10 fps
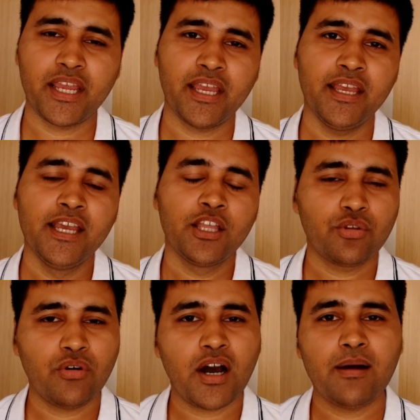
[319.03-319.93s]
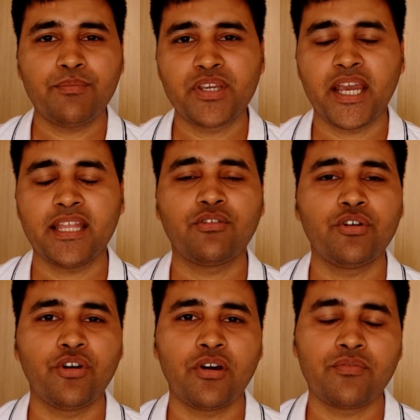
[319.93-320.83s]
हैं तो आप शायद
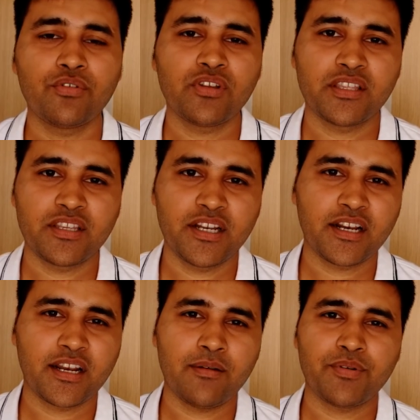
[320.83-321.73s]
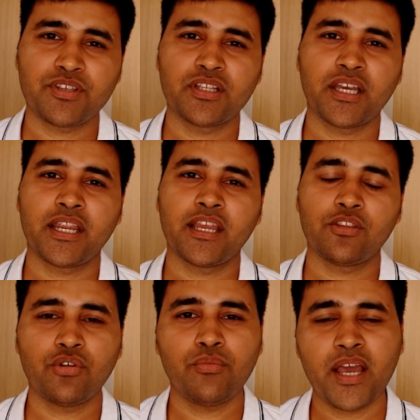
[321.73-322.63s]
कोई और फ़ोन कंसिडर करना पसंद करेंगे
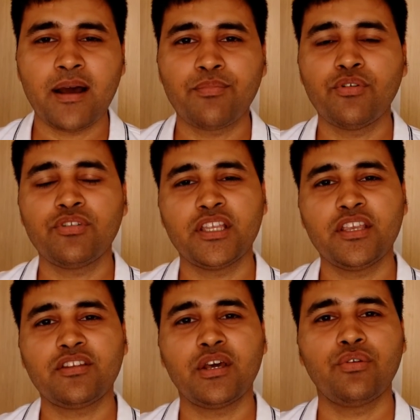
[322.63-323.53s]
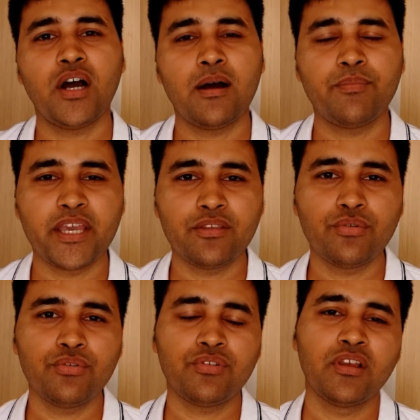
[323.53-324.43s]
तो मैं आपको सजेस्ट करूँगा आप
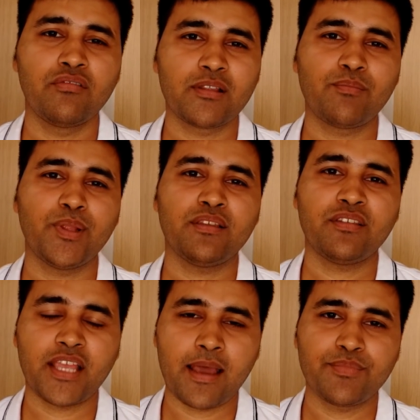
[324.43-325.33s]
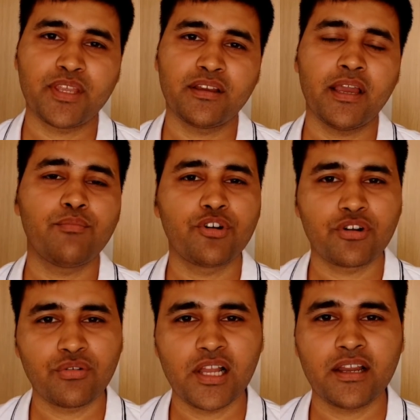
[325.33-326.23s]
एसूस वन प्लस सैमसंग या
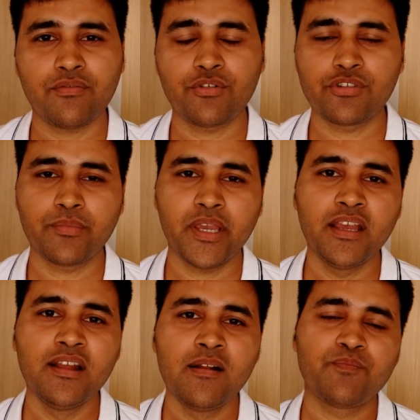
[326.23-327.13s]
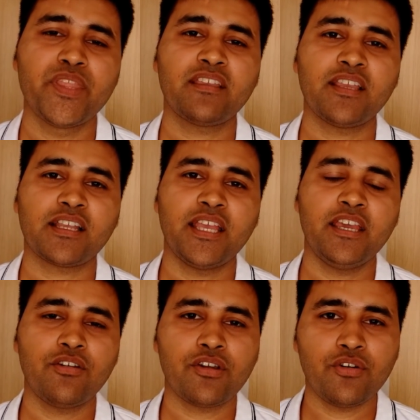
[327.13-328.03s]
मोटरोला के फ़ोन्स में देख सकते
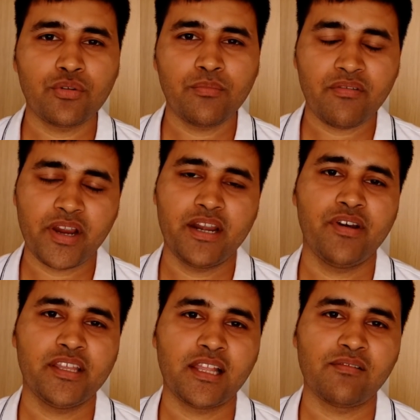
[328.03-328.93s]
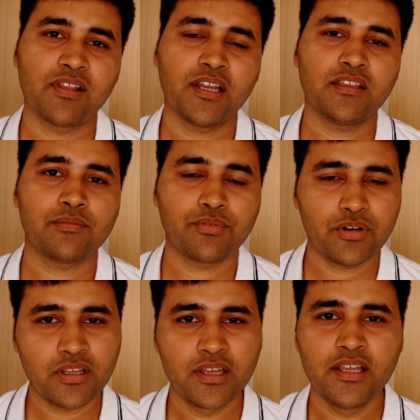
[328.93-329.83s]
हैं क्योंकि उनमें वाइड वाइन एलवन का
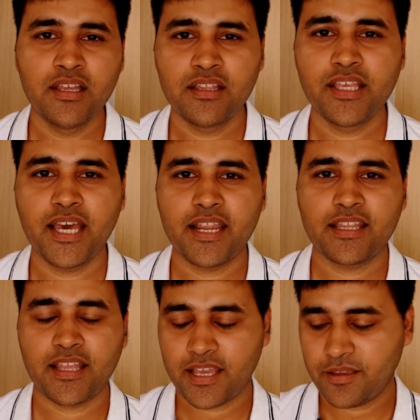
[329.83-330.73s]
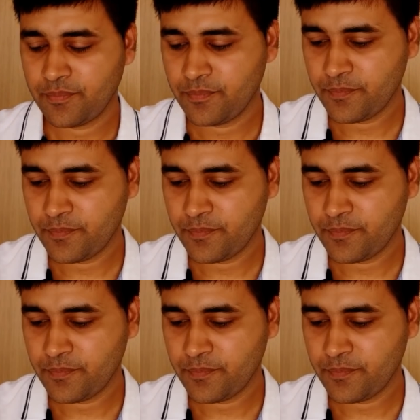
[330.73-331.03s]
सपोर्ट दिया रहता है